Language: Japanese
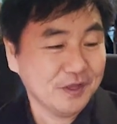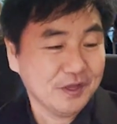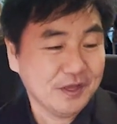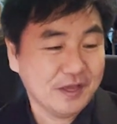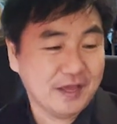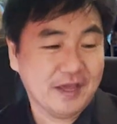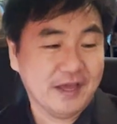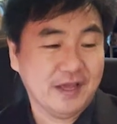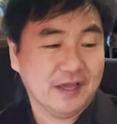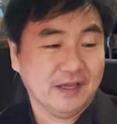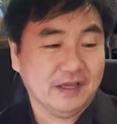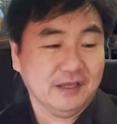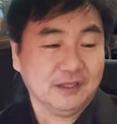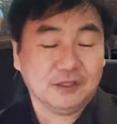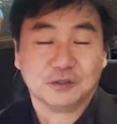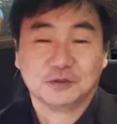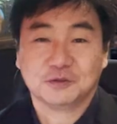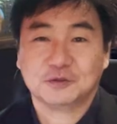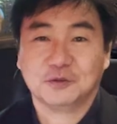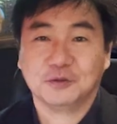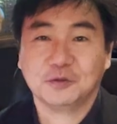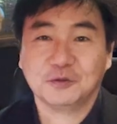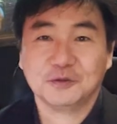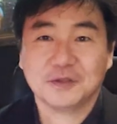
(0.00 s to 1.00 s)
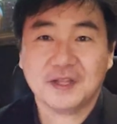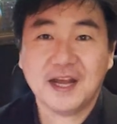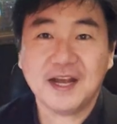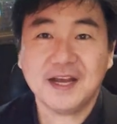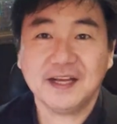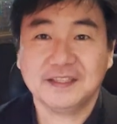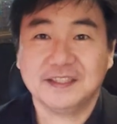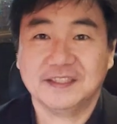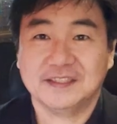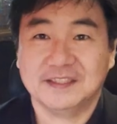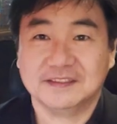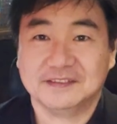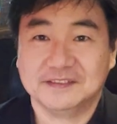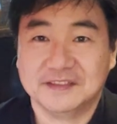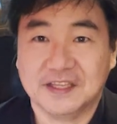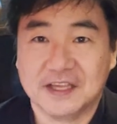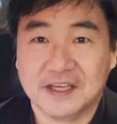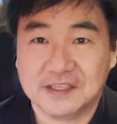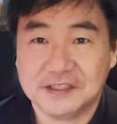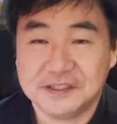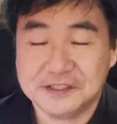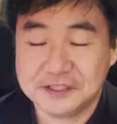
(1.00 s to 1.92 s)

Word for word: えー、その中でですね